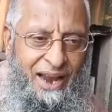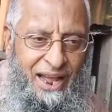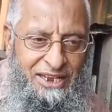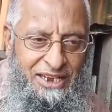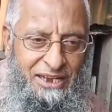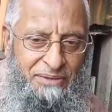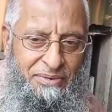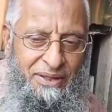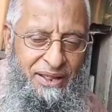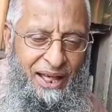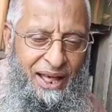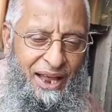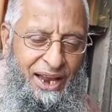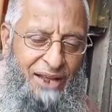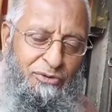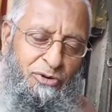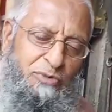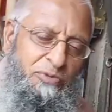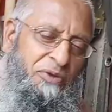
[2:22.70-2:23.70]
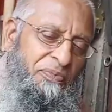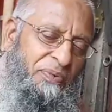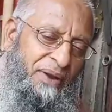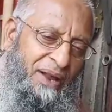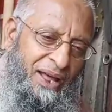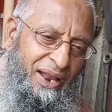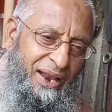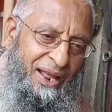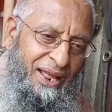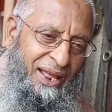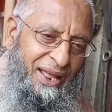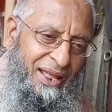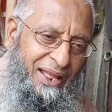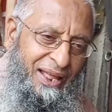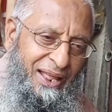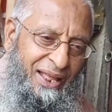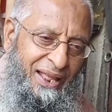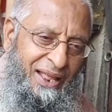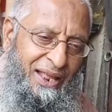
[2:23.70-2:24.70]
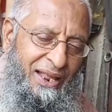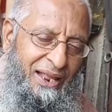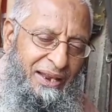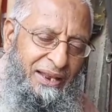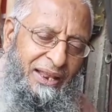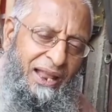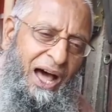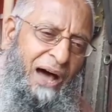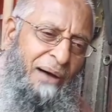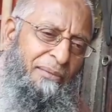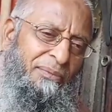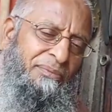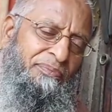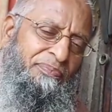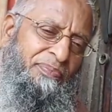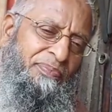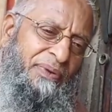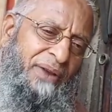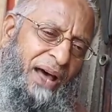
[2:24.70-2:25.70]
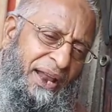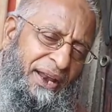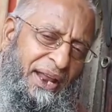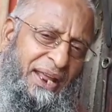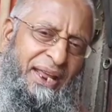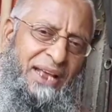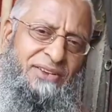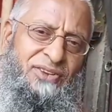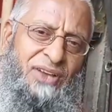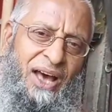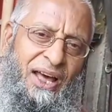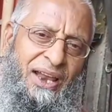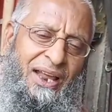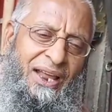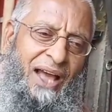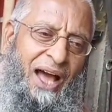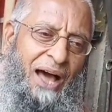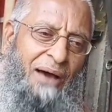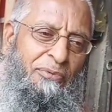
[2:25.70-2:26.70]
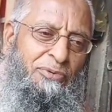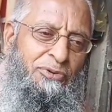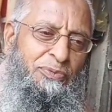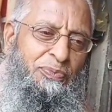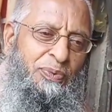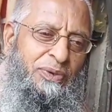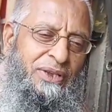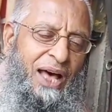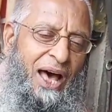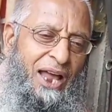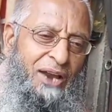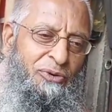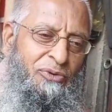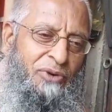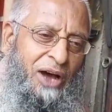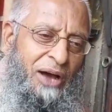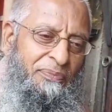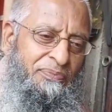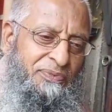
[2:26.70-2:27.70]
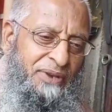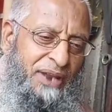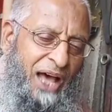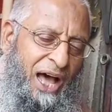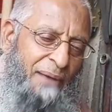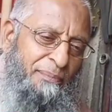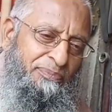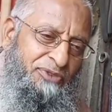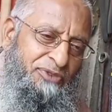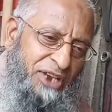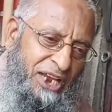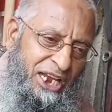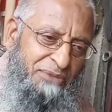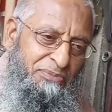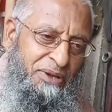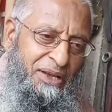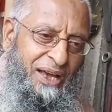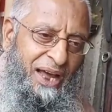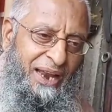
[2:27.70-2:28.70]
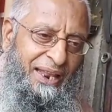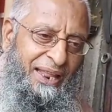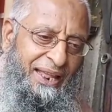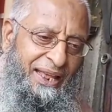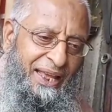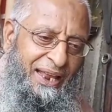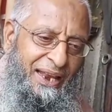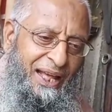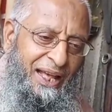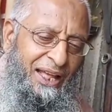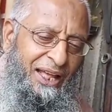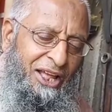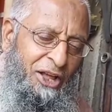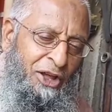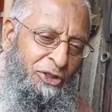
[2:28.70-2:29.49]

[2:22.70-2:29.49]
या राजा बाजार है वो भी पुराना है सही है नाम पुराने ही है सारे आप उस बाजार को आप नाम चेंज भी कर लेंगे ना